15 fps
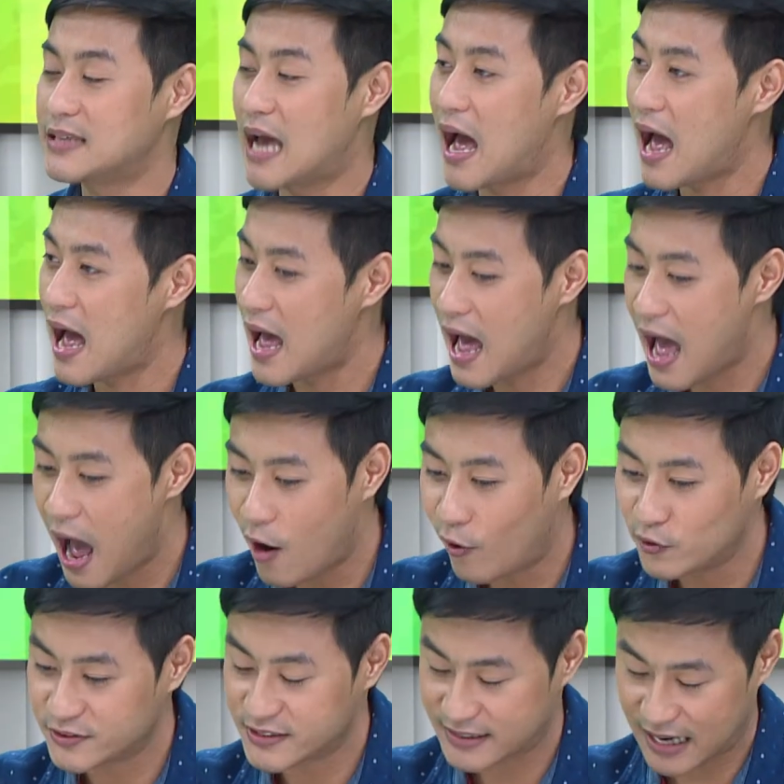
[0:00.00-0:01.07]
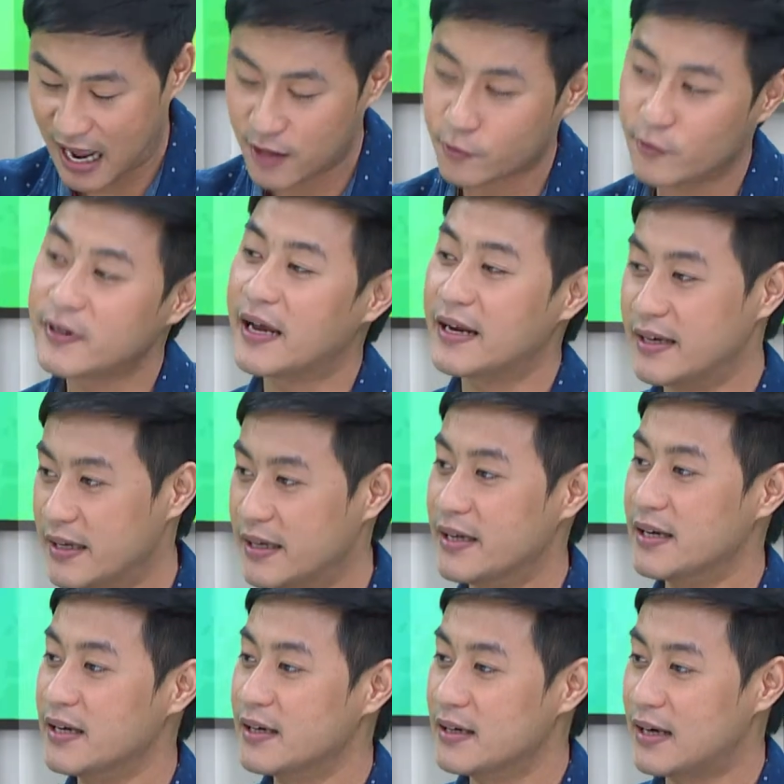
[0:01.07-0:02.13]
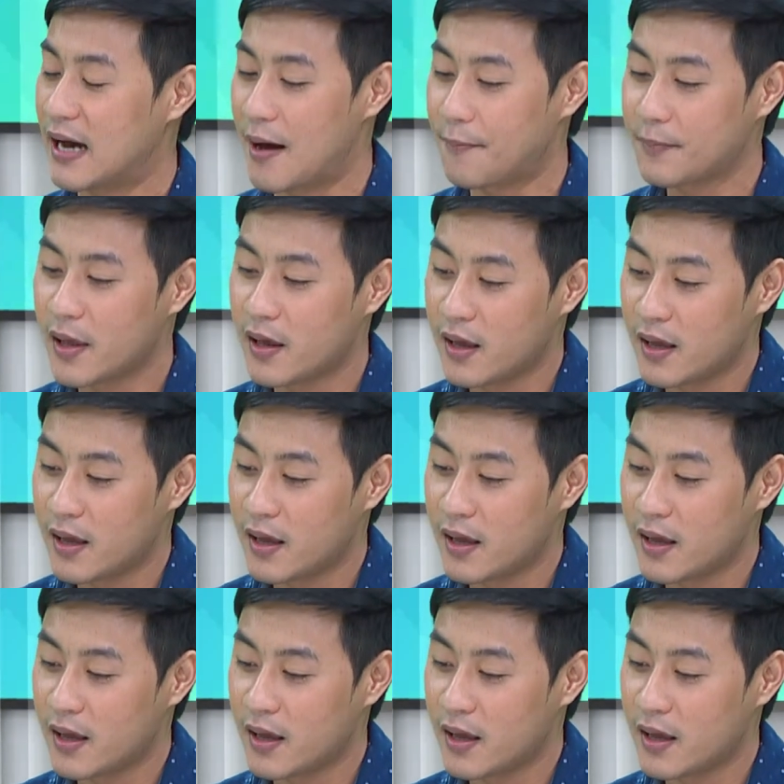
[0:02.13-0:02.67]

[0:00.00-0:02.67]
จะเอาสินค้าตัวไหนดีนะครับ